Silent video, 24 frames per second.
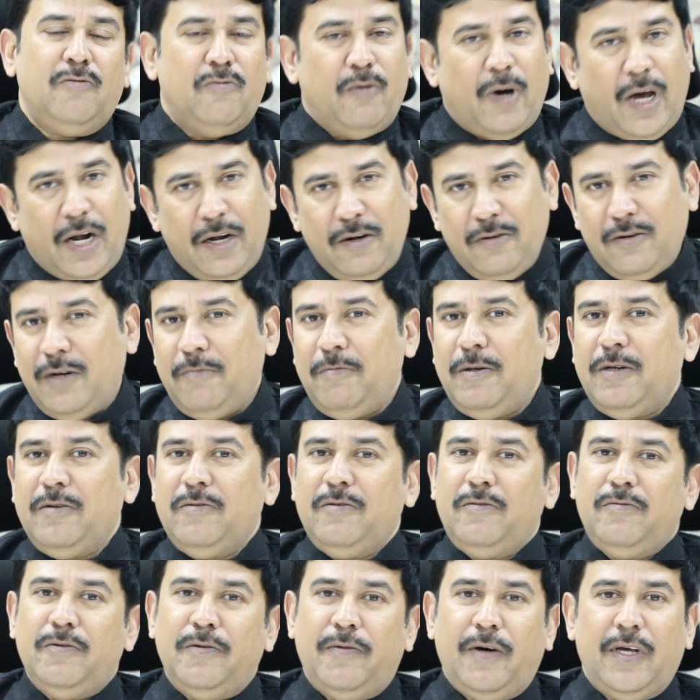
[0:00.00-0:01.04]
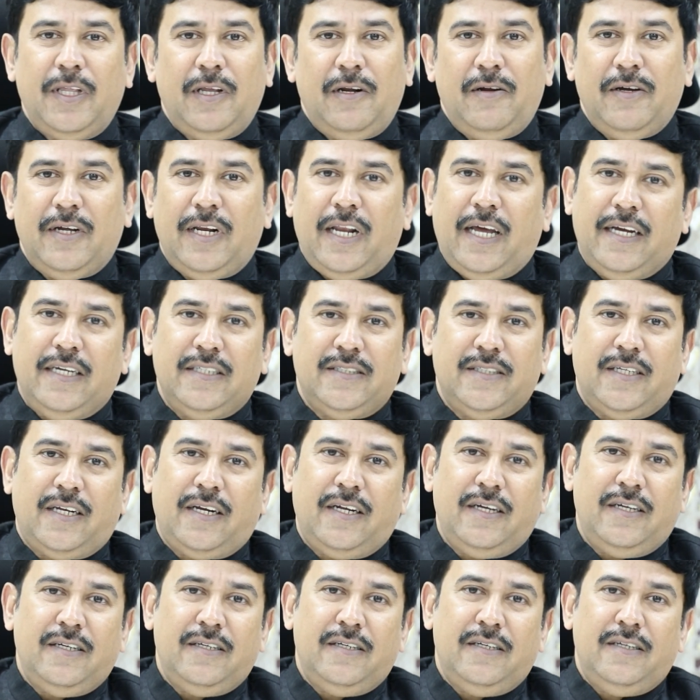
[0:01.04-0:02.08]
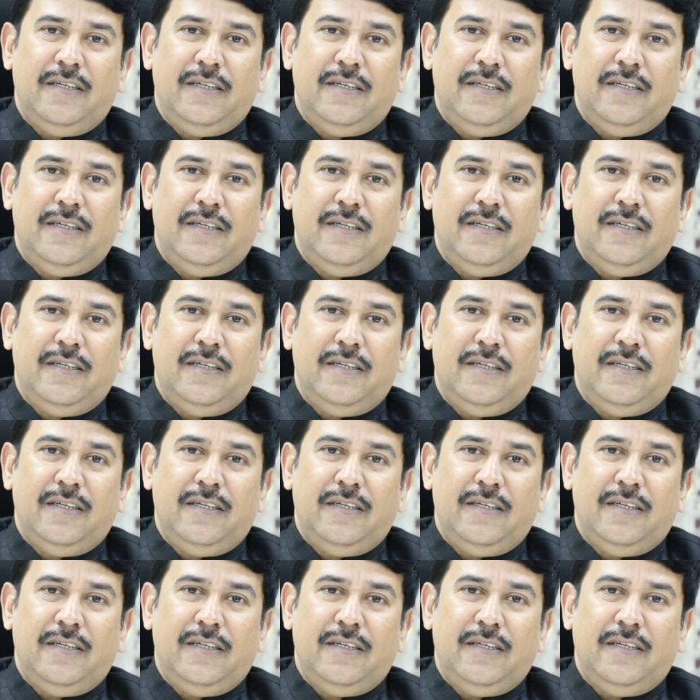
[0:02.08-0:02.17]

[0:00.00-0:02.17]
వారిని కూడా మీరు వివాదంలోకి లాగేస్తారా